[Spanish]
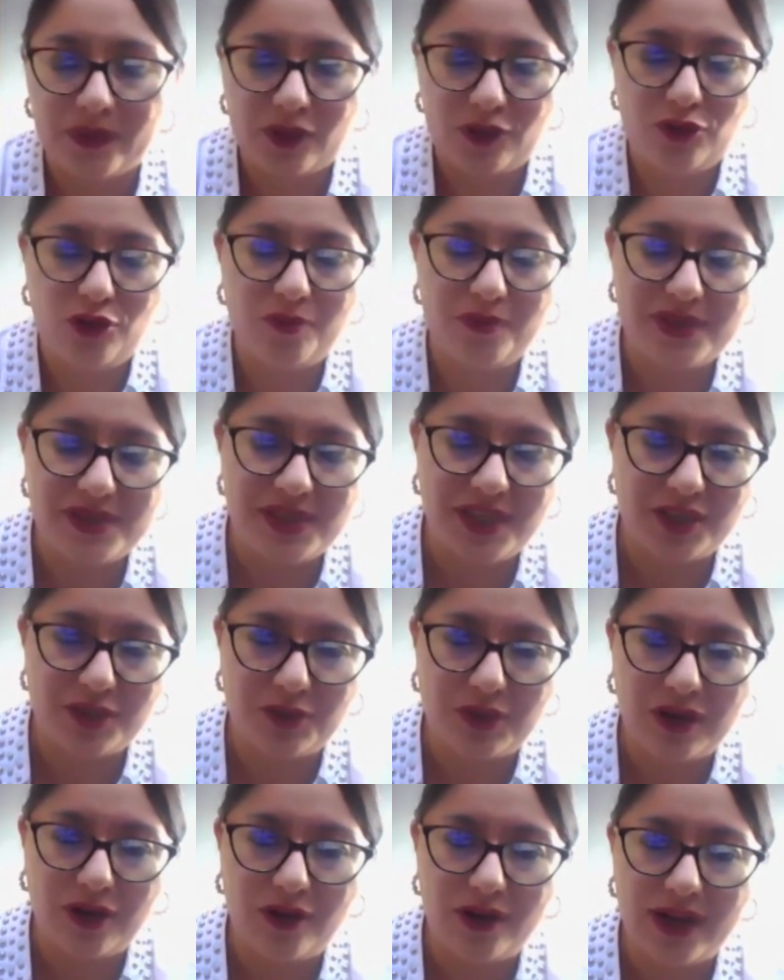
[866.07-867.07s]
yo me
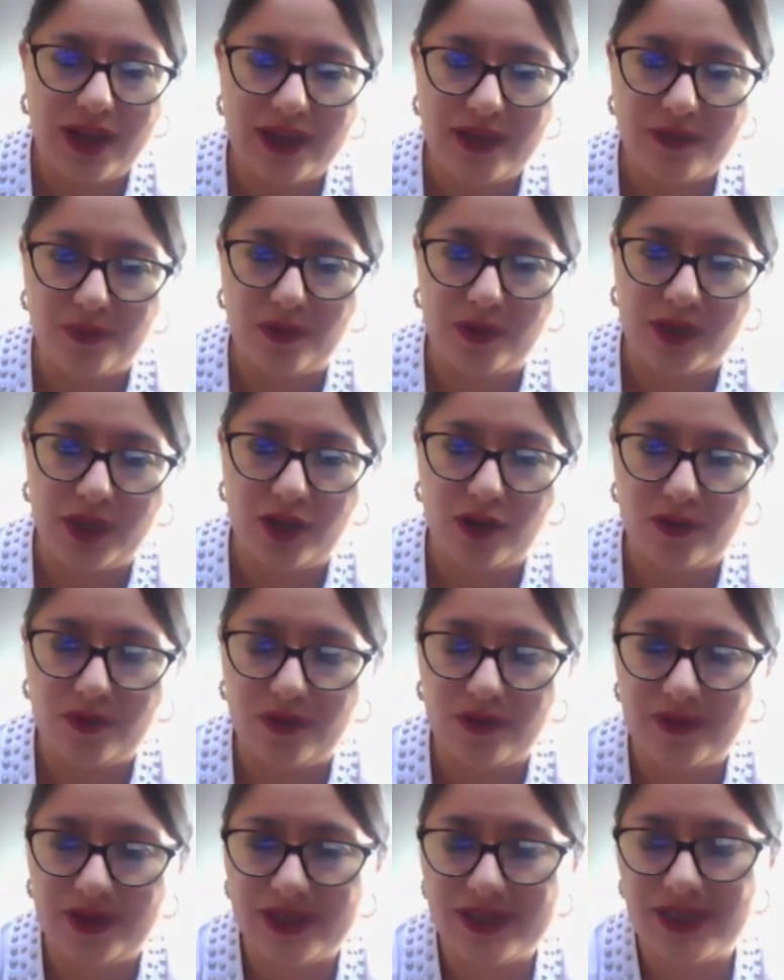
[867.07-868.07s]
siento ahora y pues, quiero
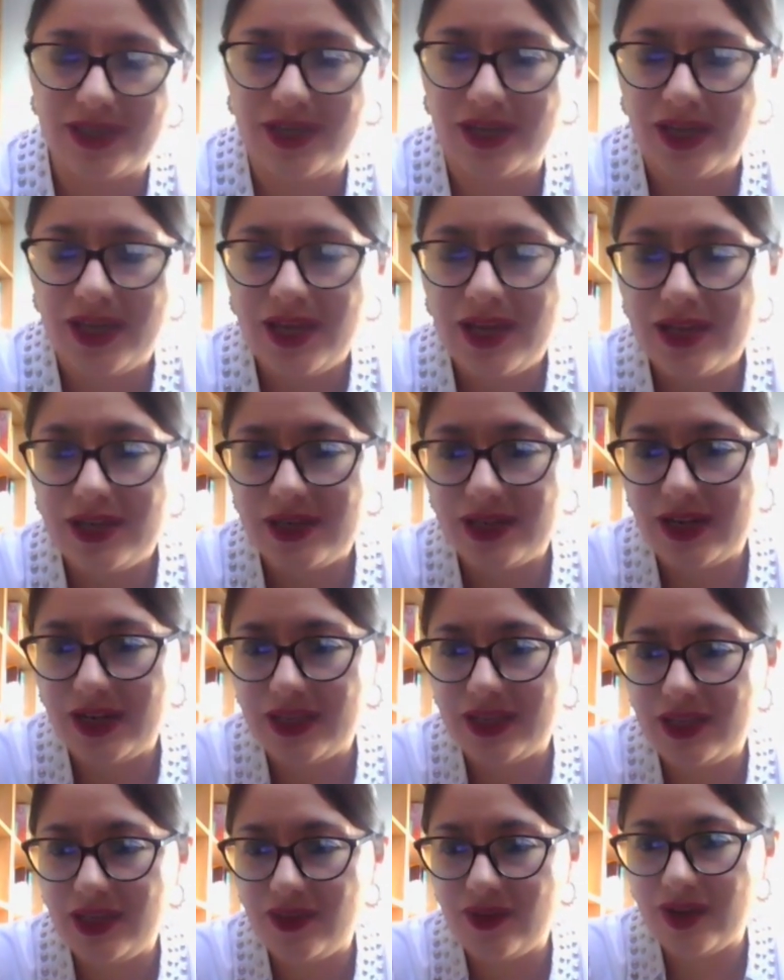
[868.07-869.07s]
volver a ser
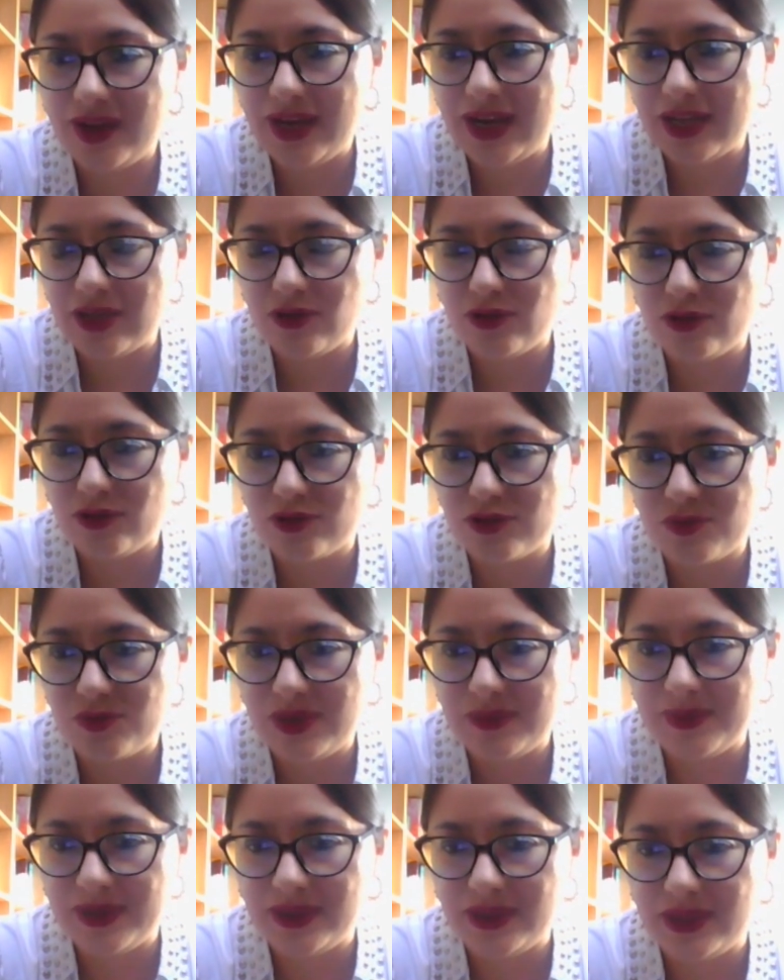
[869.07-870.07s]
reelegido en el año
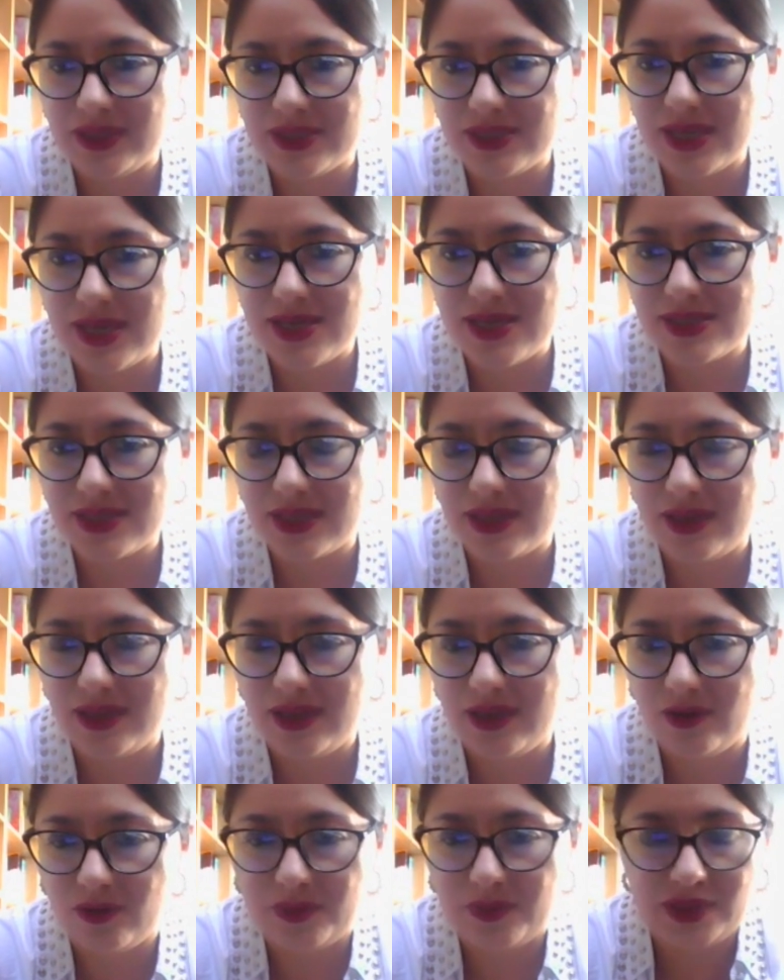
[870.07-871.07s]
2026
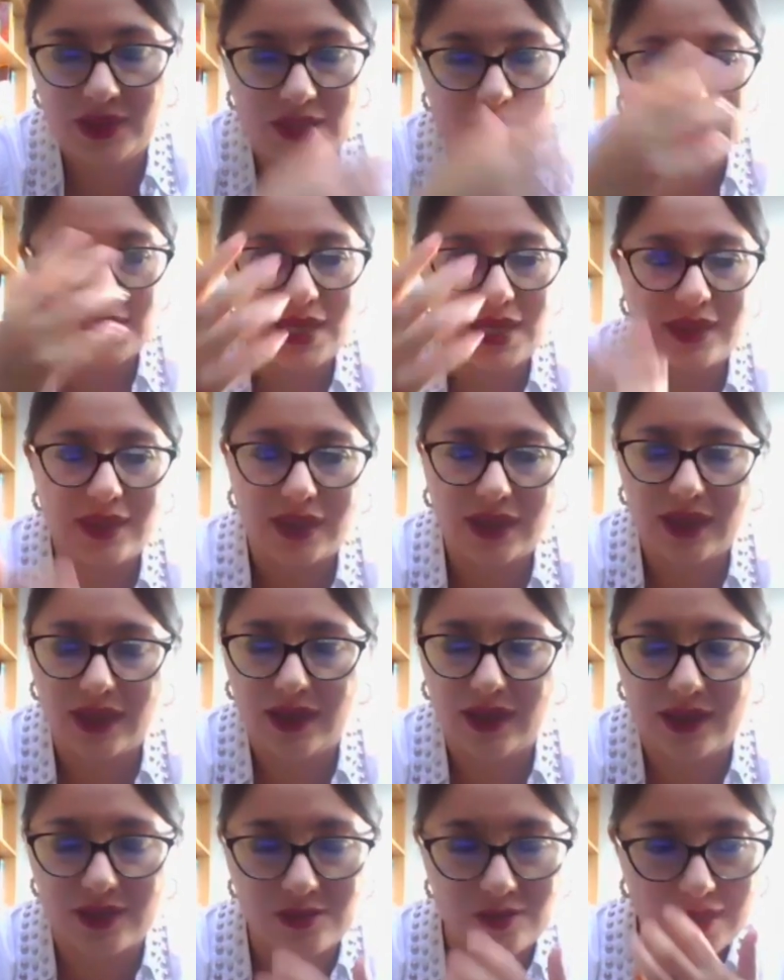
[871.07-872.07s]
que, o 27,
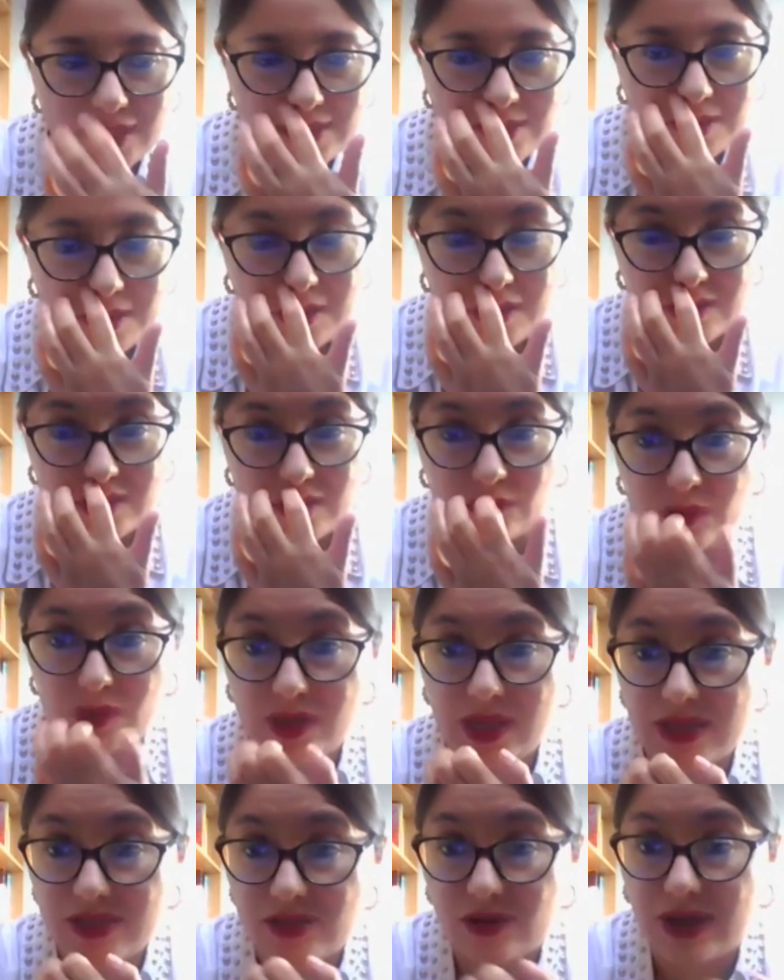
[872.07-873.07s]
que, son las, las
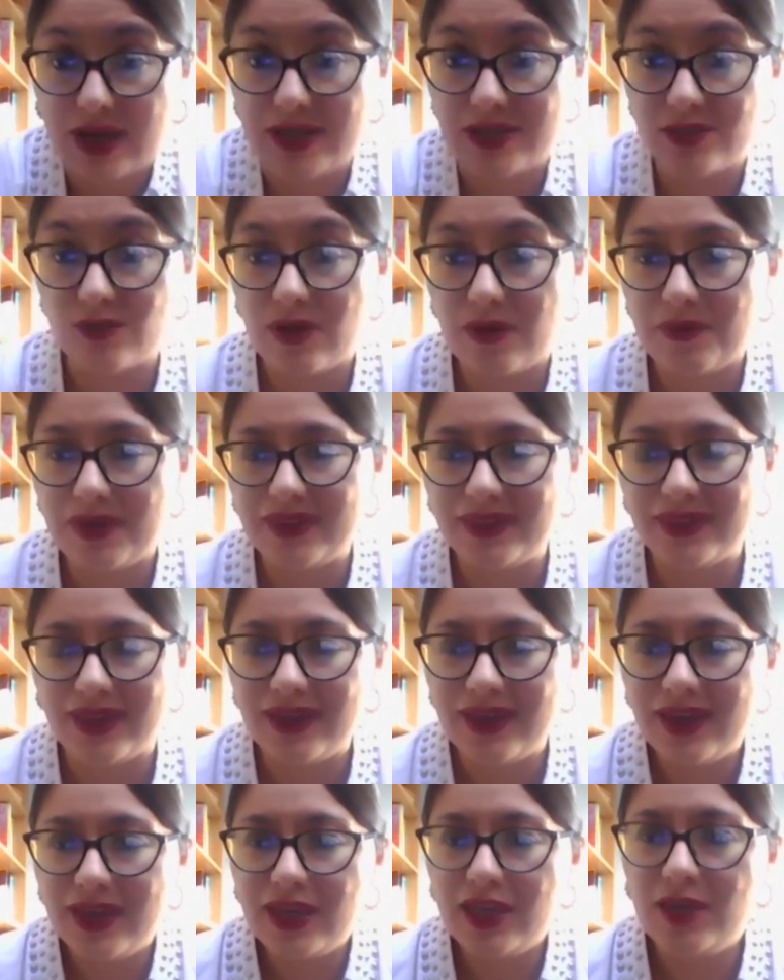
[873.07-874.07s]
autoridades locales nuevamente
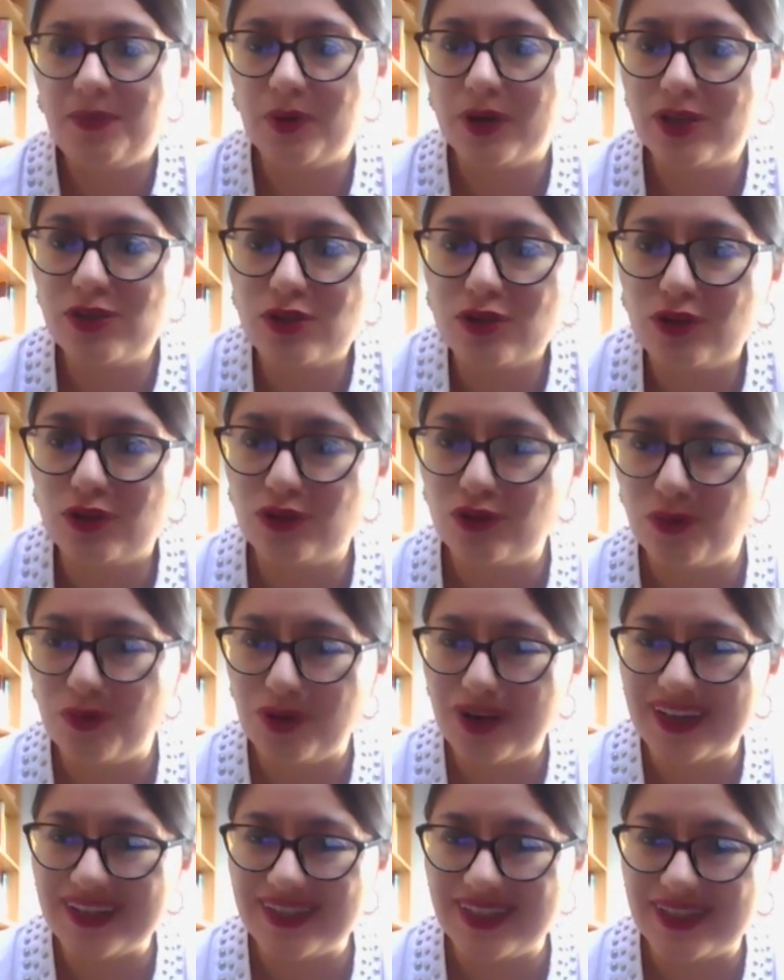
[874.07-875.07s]
y por eso no
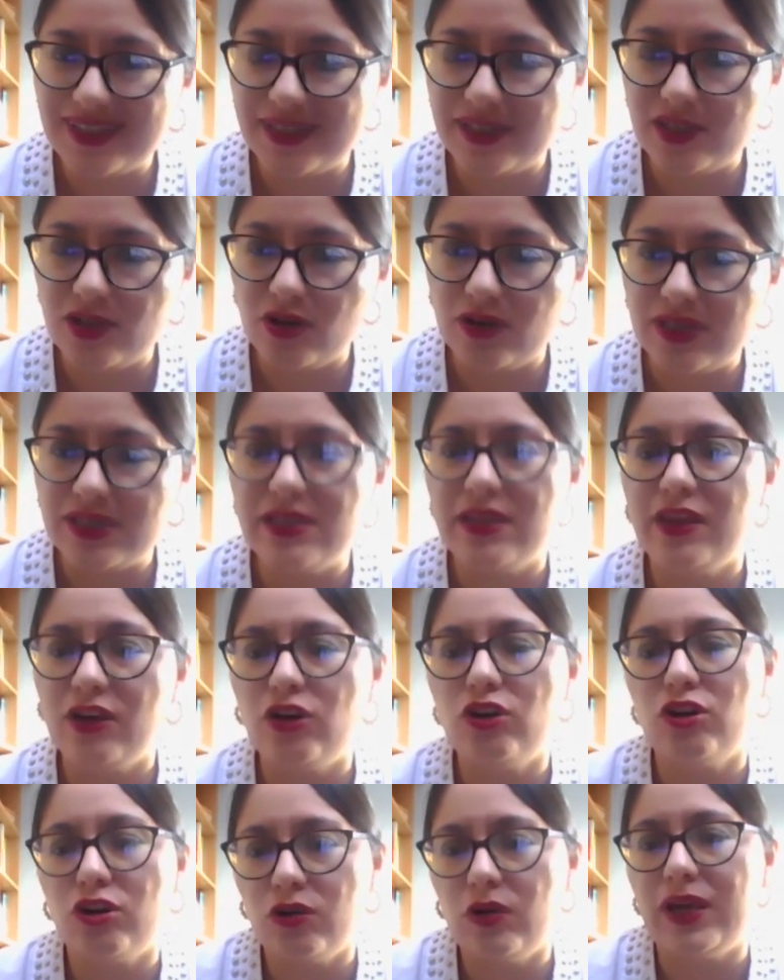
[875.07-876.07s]
tomo las decisiones y
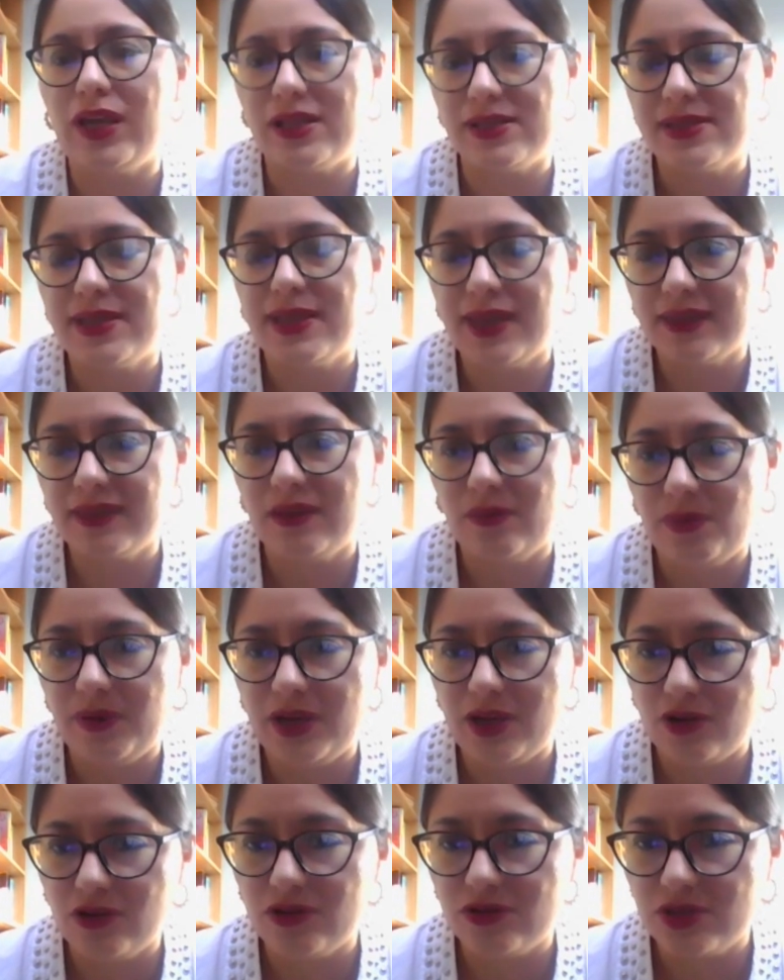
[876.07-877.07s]
digo, no, no, en el siguiente
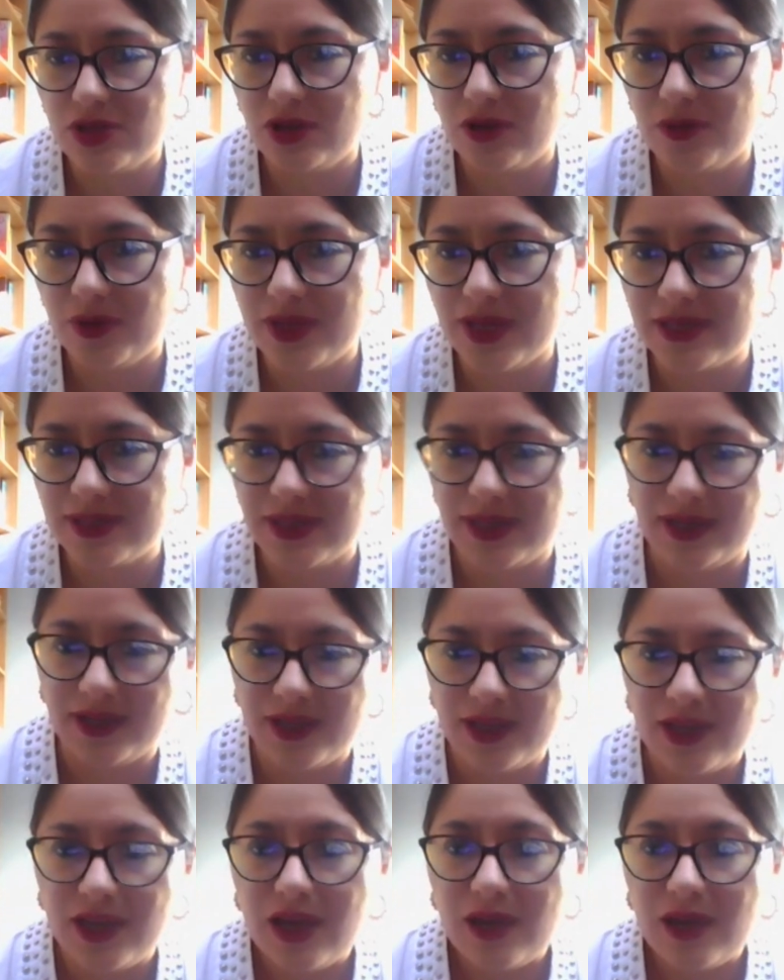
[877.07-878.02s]
periodo sí lo voy a hacer,